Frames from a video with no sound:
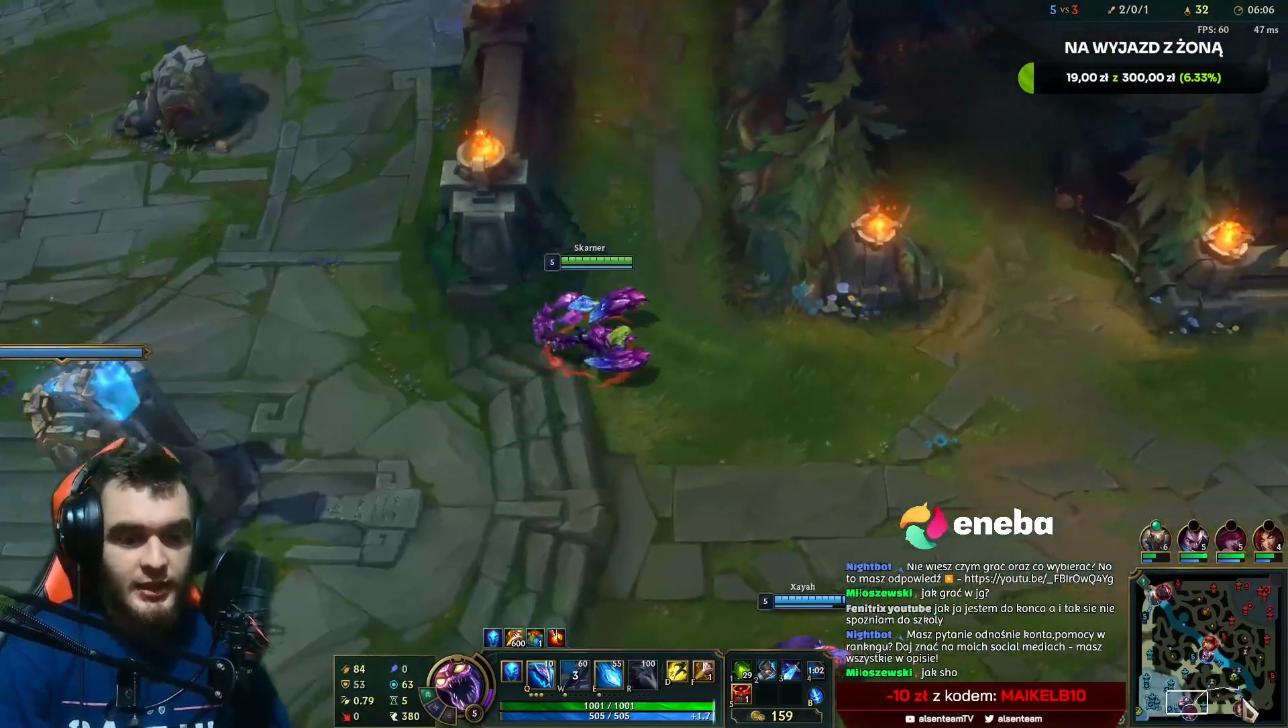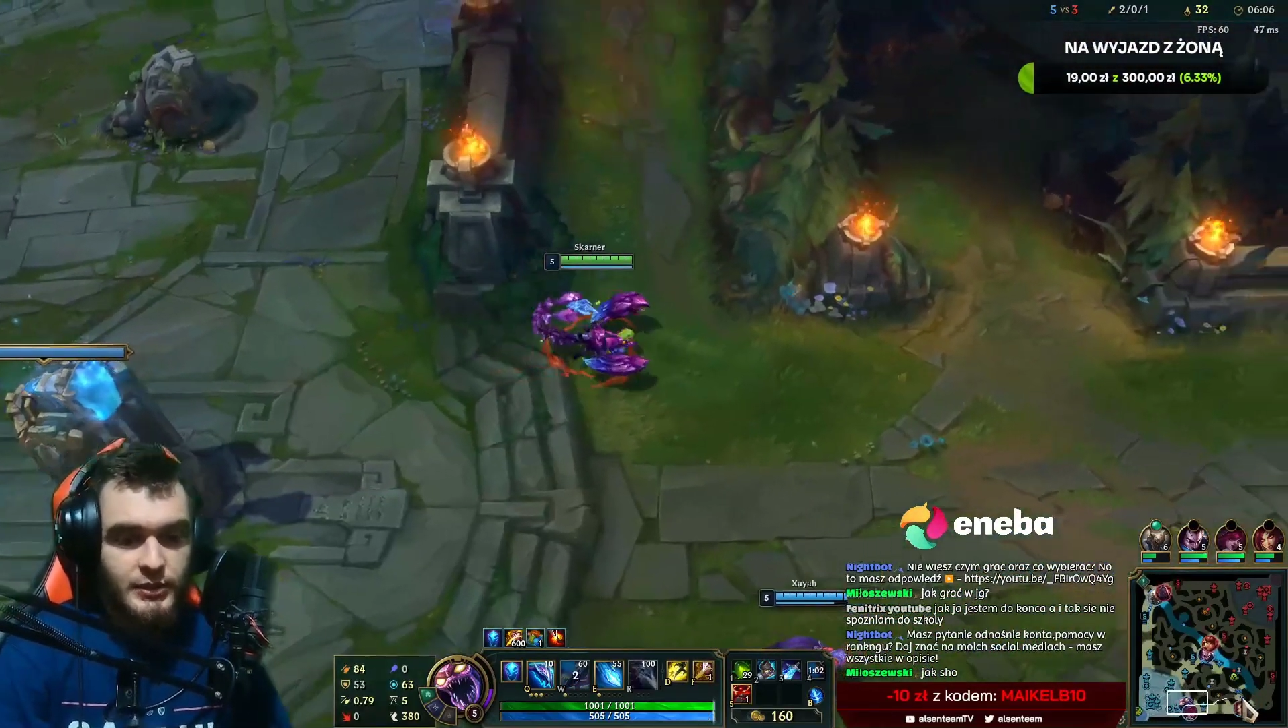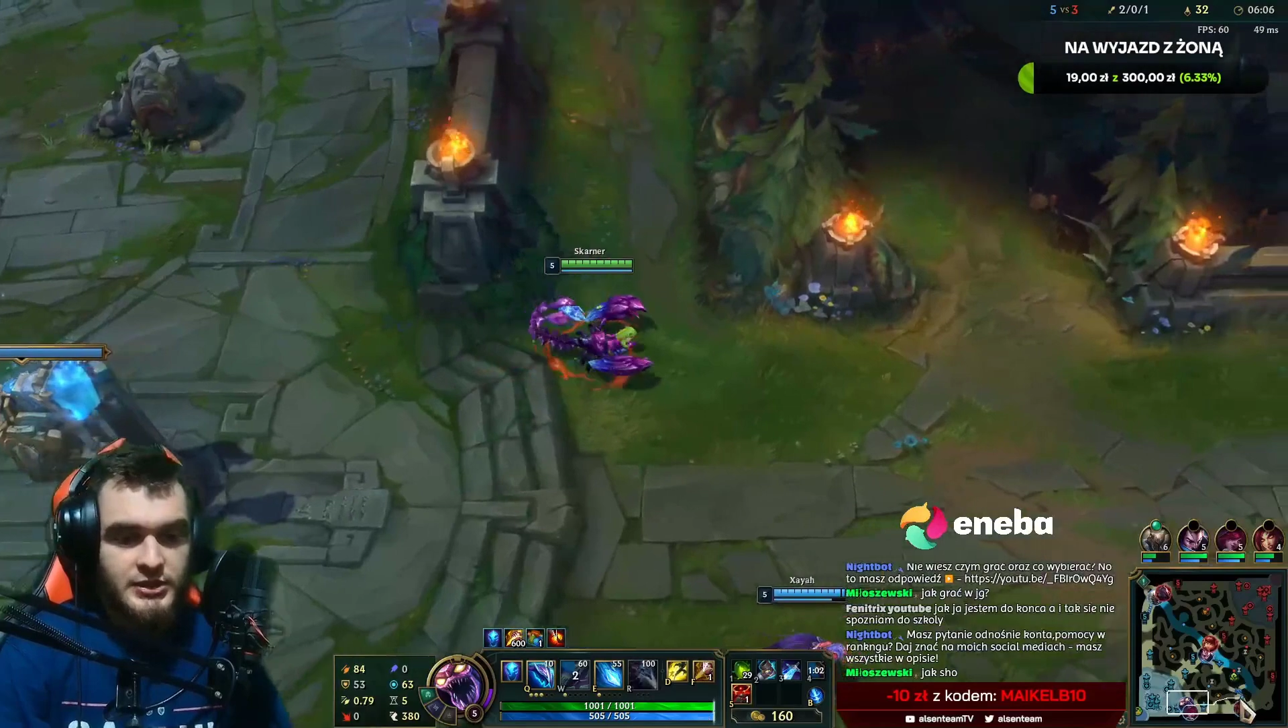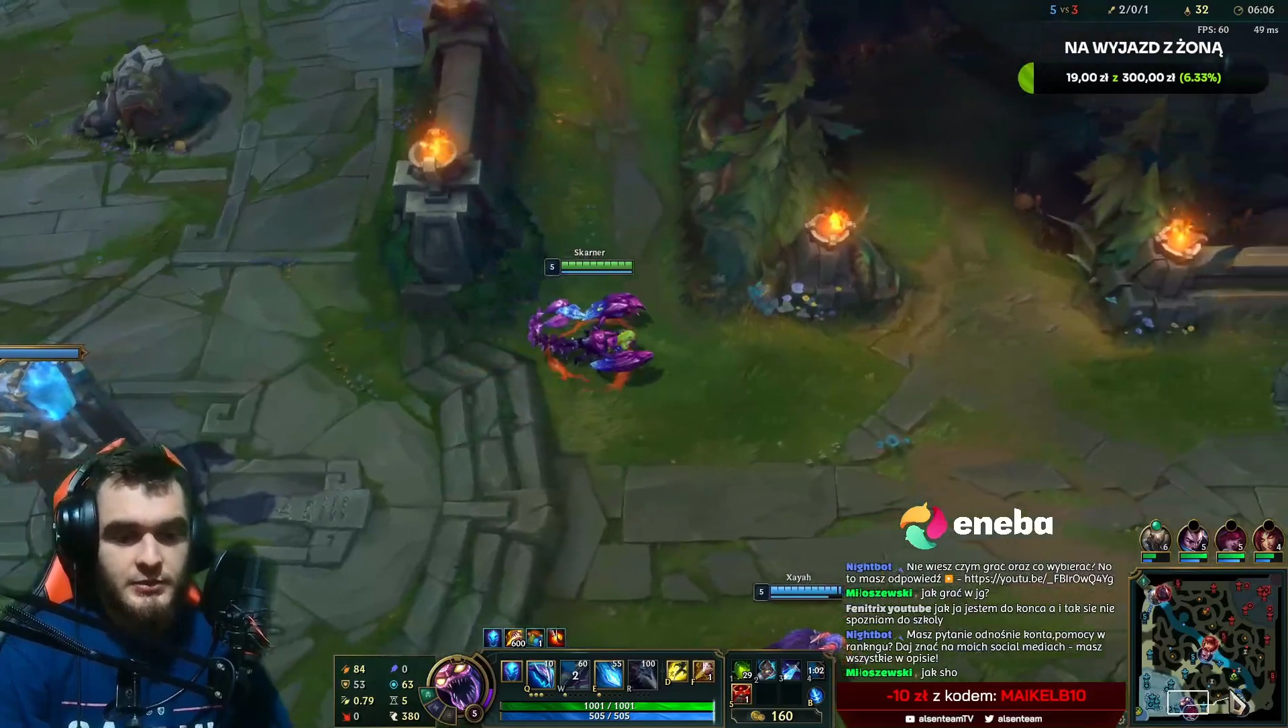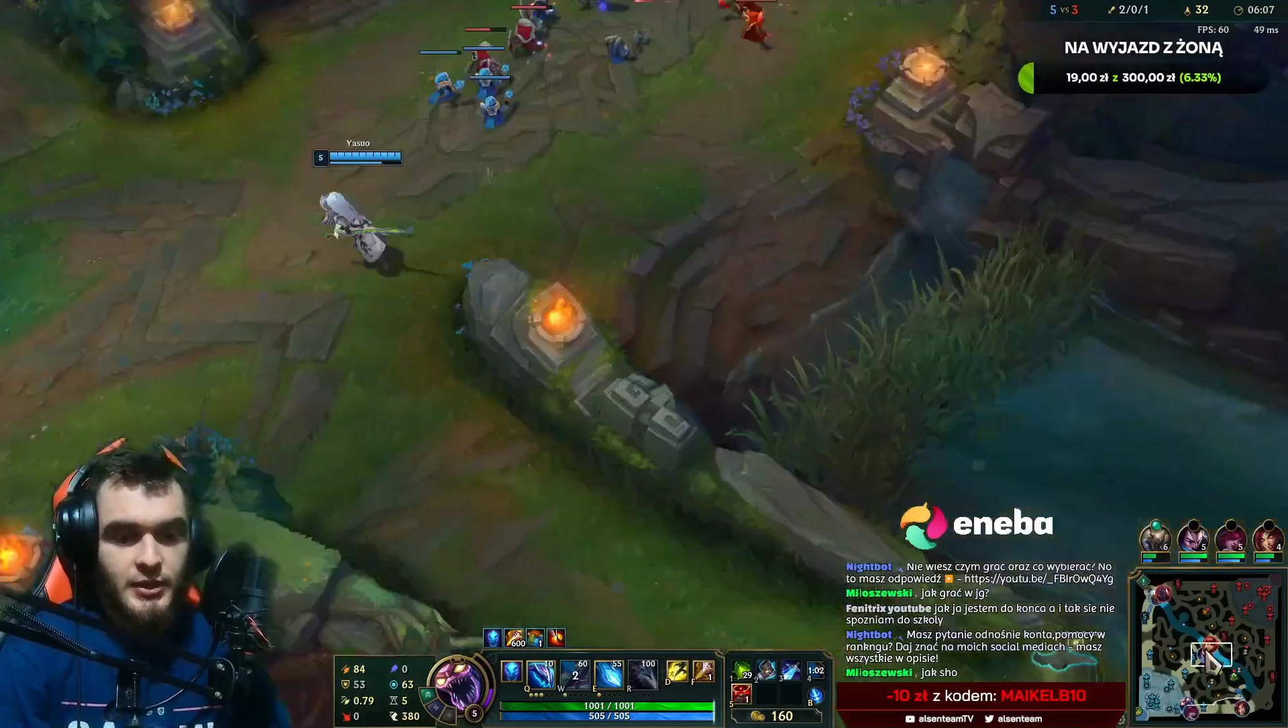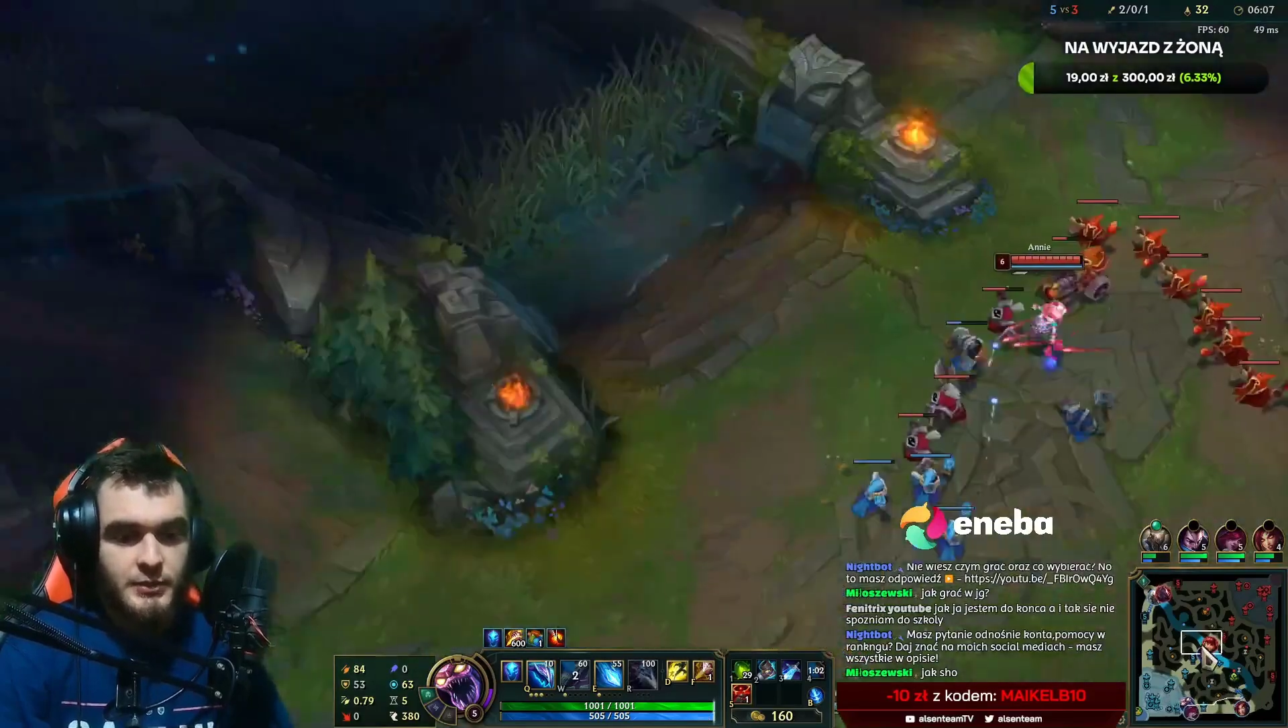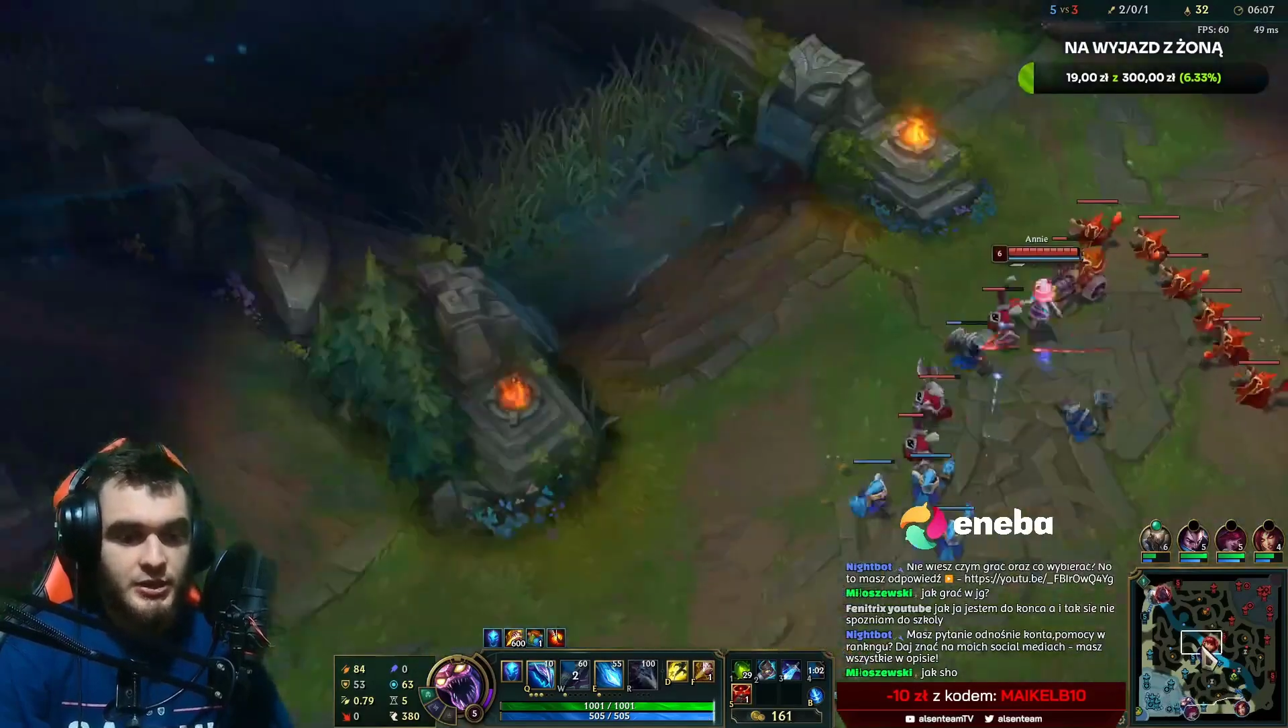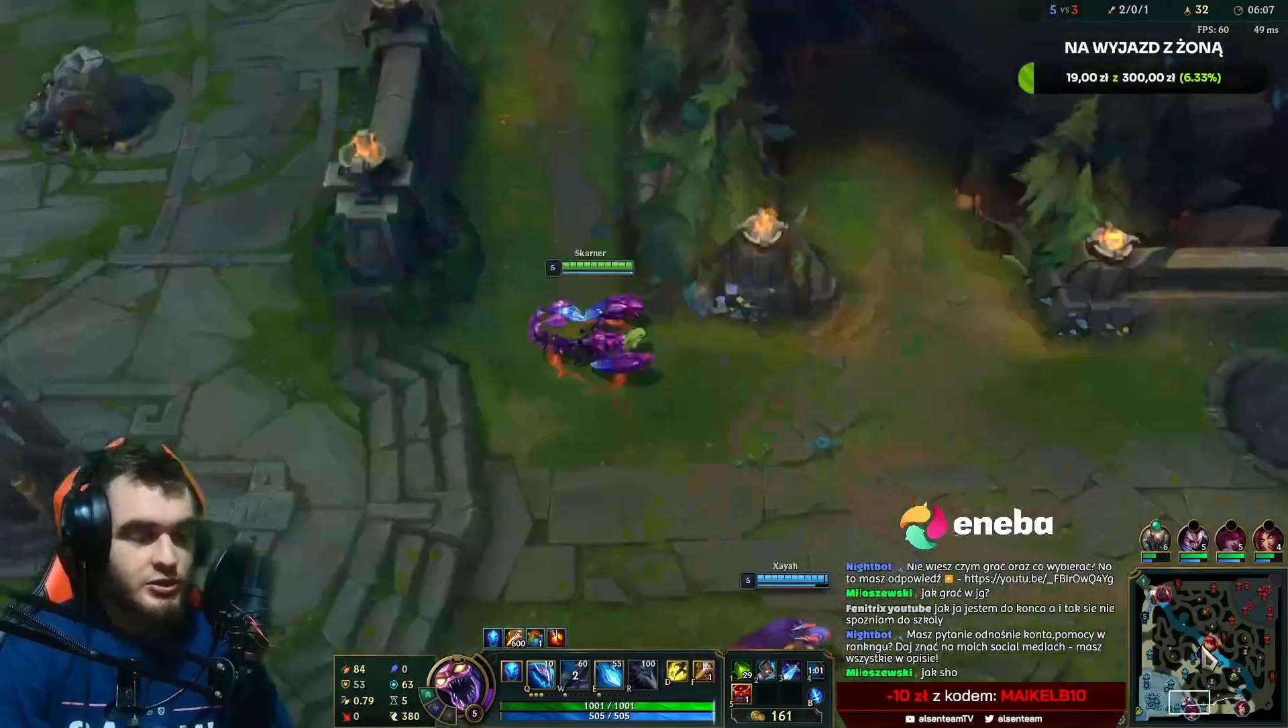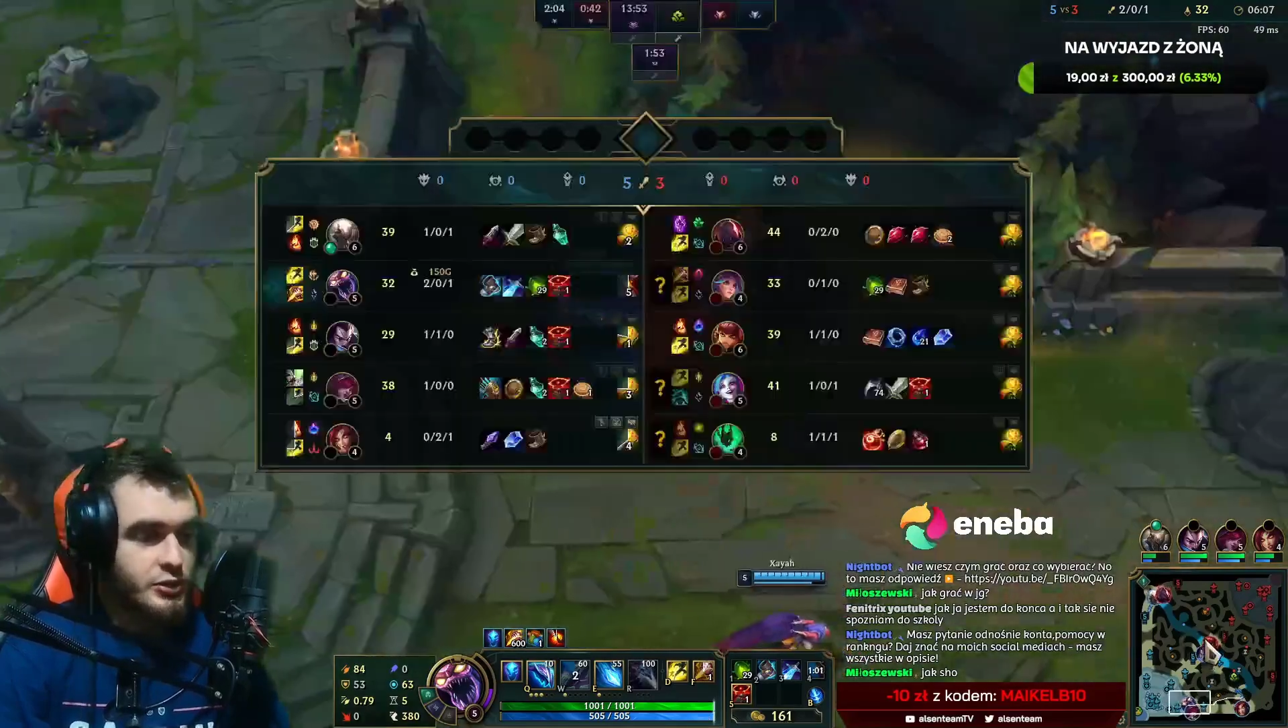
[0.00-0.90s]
będzie miała mniejszy